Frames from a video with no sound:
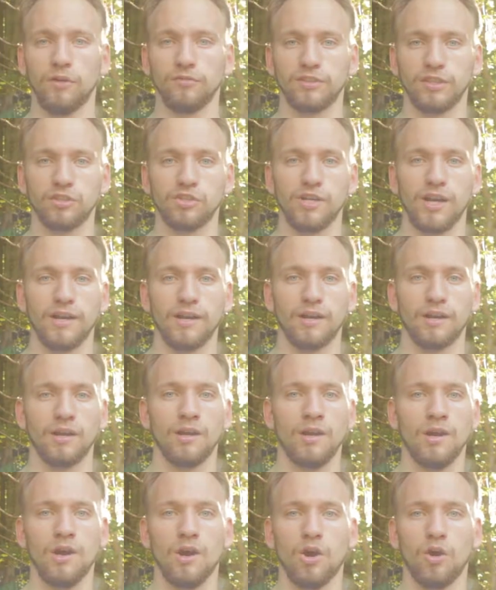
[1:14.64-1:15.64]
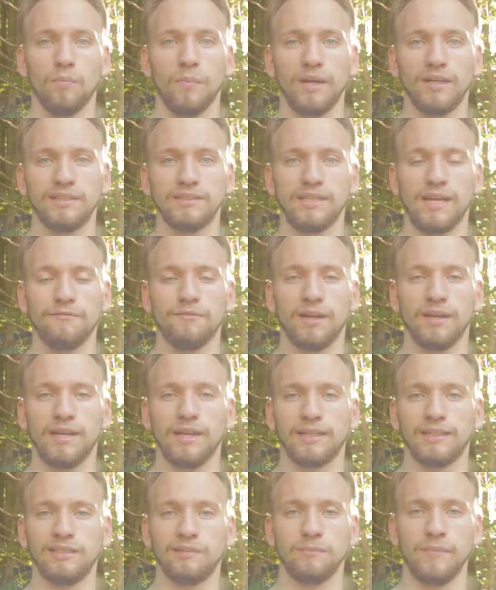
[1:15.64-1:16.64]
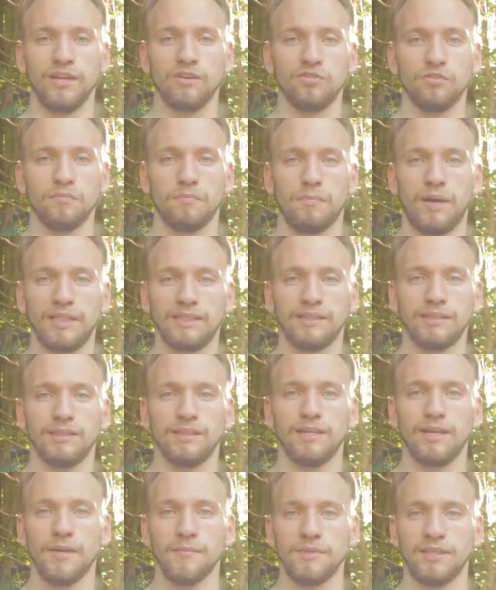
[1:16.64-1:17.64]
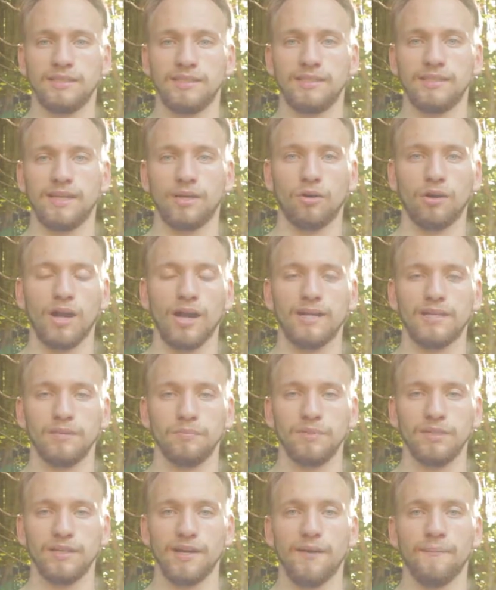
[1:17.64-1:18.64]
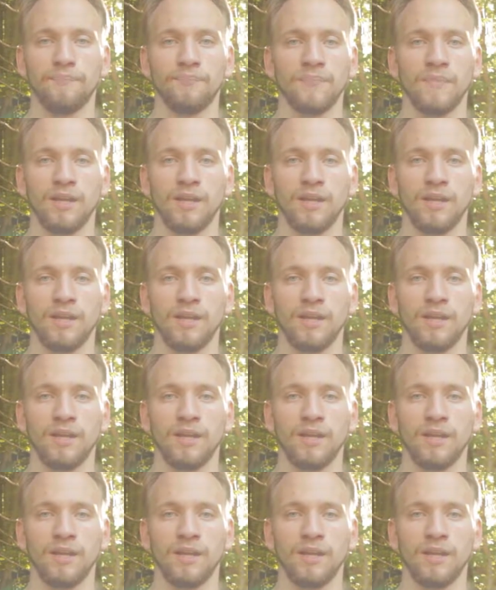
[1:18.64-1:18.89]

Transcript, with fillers: auf den Ständen und man ist einfach in einer riesen Menschenmasse. Ähm, ihr seht ja auch gerade die Bilder.